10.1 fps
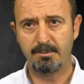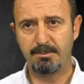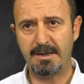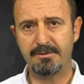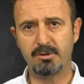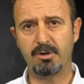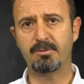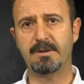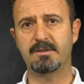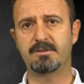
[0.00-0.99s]
ben de
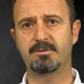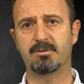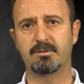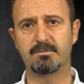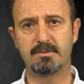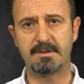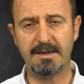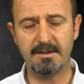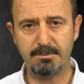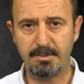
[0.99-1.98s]
örmek istiyorum
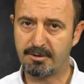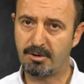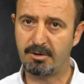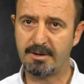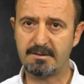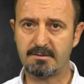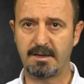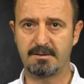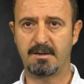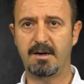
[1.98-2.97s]
der bana öğret der.